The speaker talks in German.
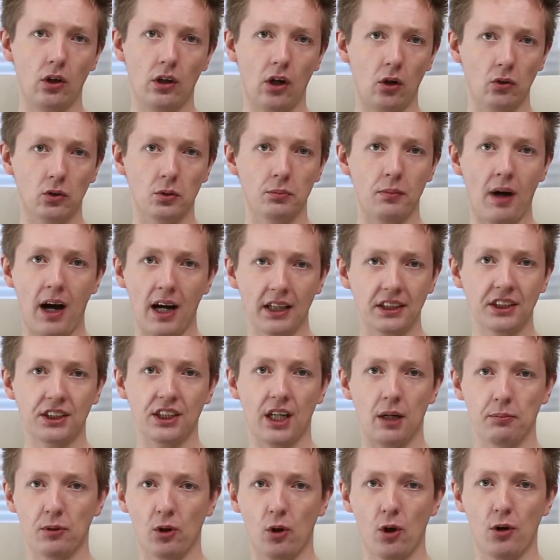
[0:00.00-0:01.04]
automatisch
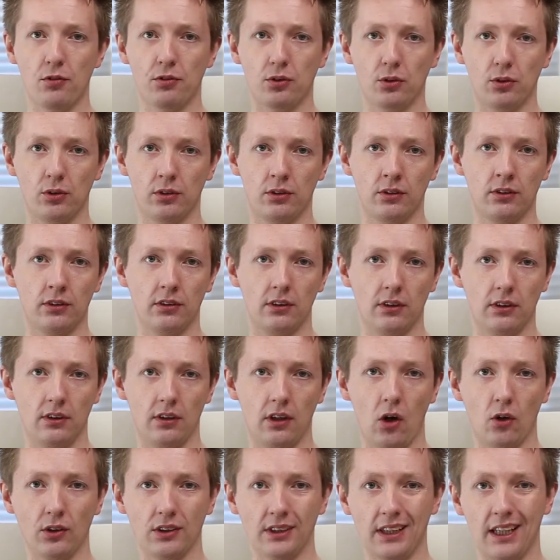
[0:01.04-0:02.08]
abläuft und
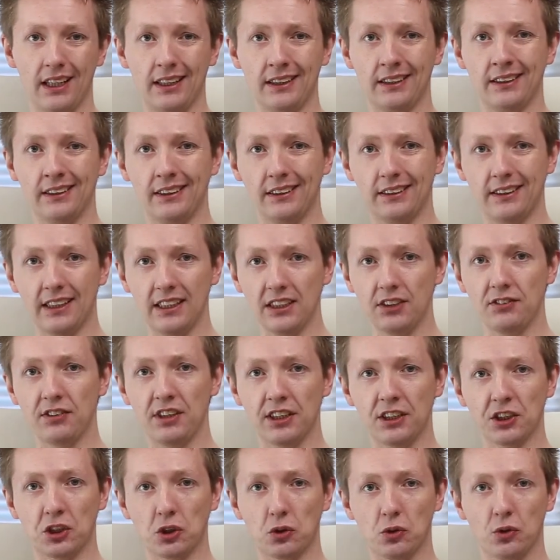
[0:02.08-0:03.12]
äh, aus allein
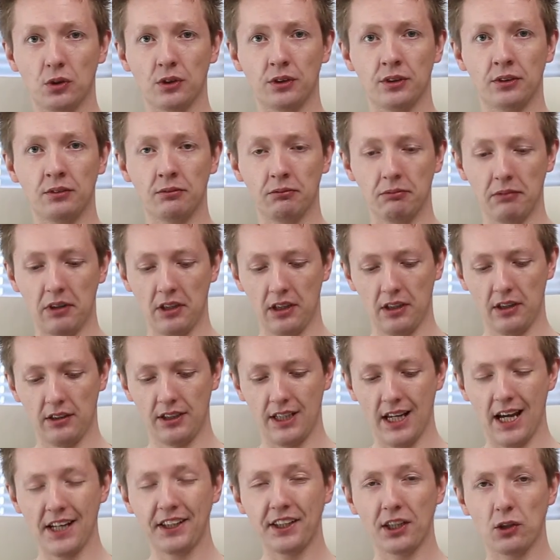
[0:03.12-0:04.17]
deswegen schon
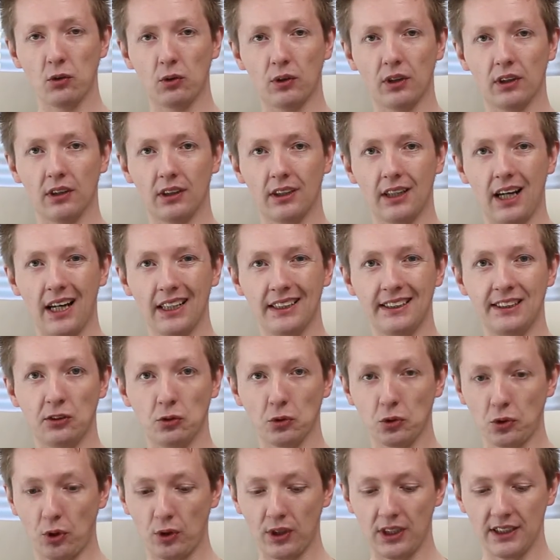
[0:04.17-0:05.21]
die Herstellung gar nicht
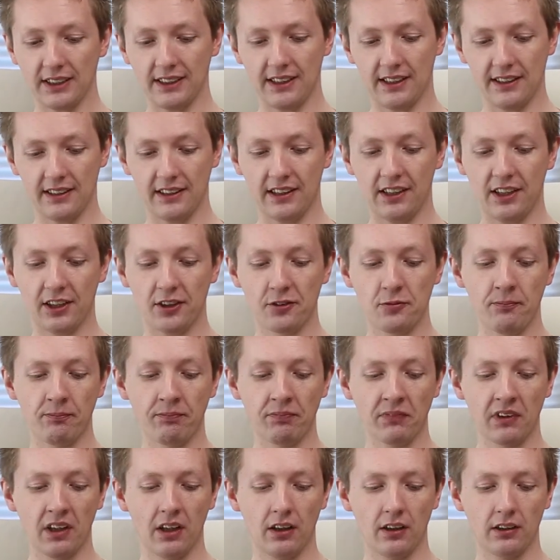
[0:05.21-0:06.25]
so teuer sein kann.
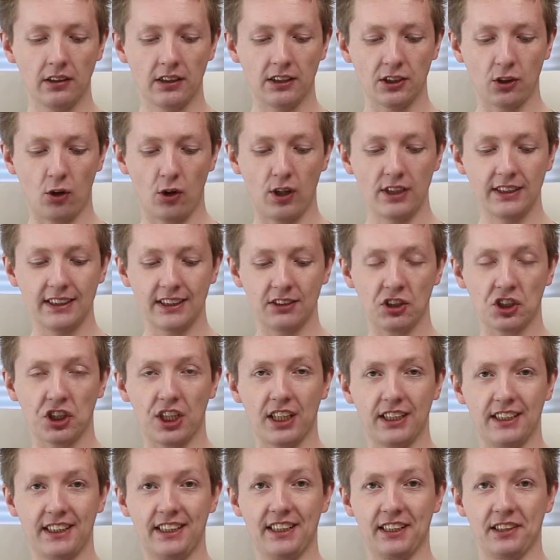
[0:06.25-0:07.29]
Das teuerste ist
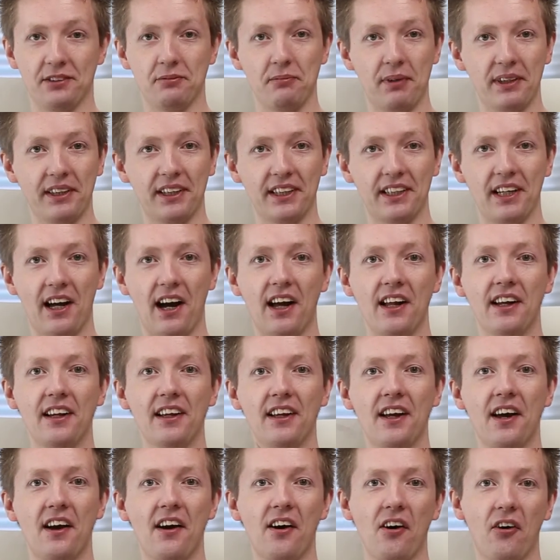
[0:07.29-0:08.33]
wahrscheinlich das Material
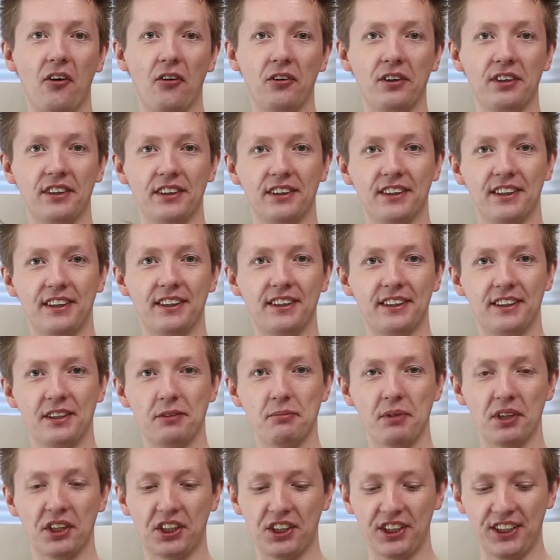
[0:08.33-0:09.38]
und äh, die
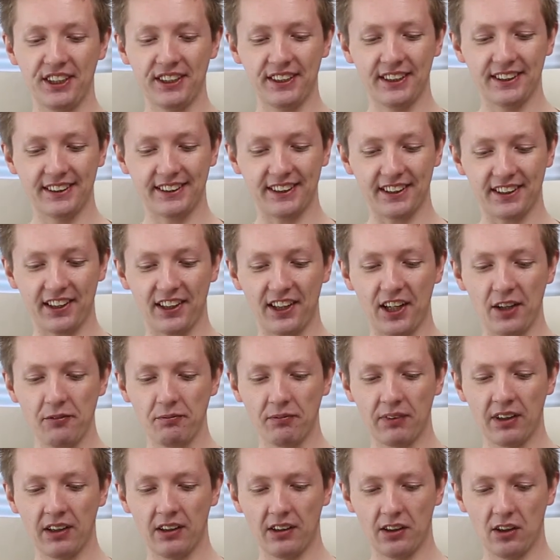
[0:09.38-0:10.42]
Maschinen etc.
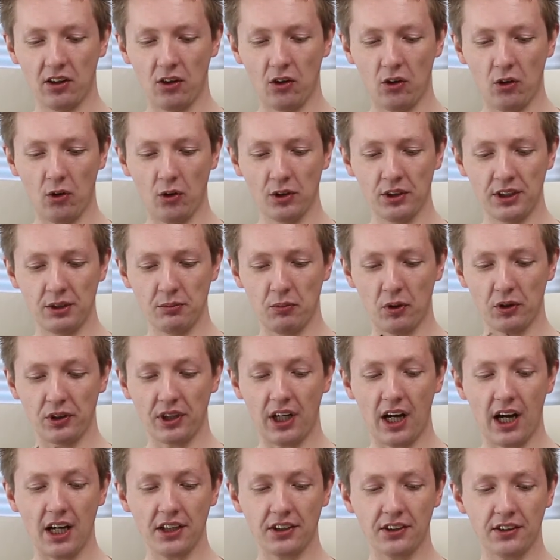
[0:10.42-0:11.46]
Und die
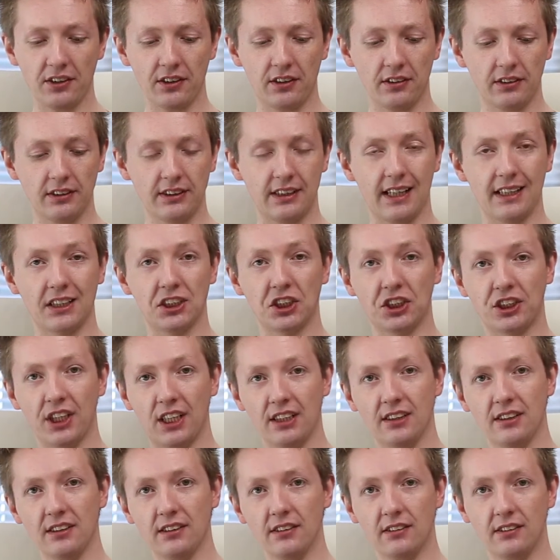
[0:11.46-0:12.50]
Montage der
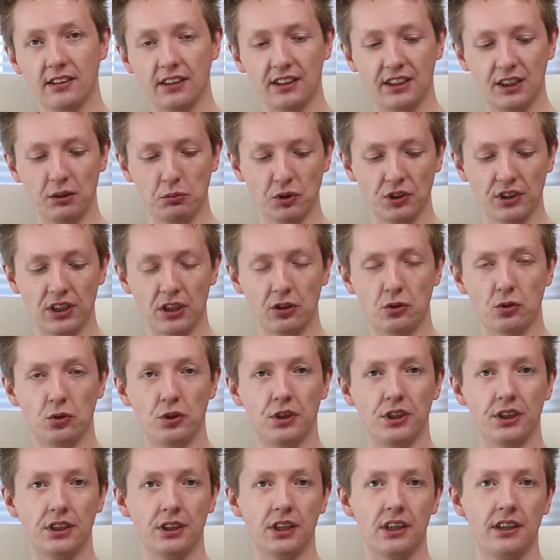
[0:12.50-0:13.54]
Gestelle, denn die muss
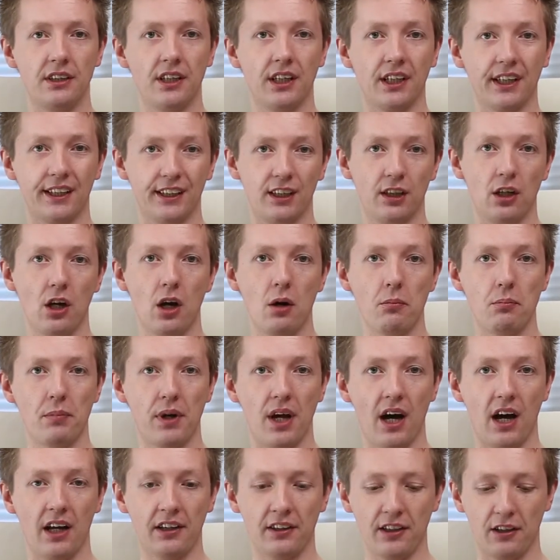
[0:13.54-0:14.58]
natürlich in der Regel
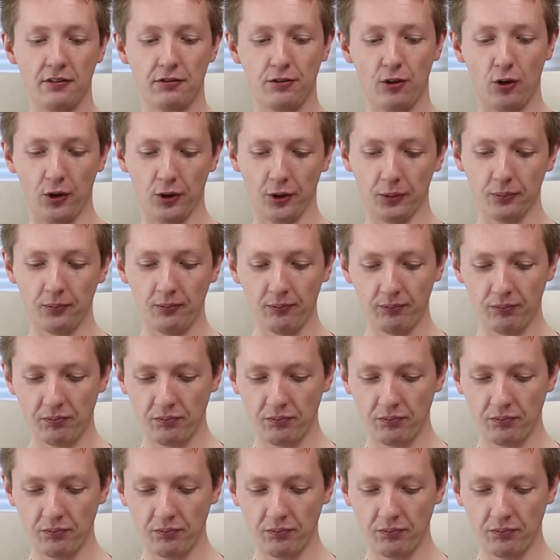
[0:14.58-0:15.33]
per Hand erfolgen.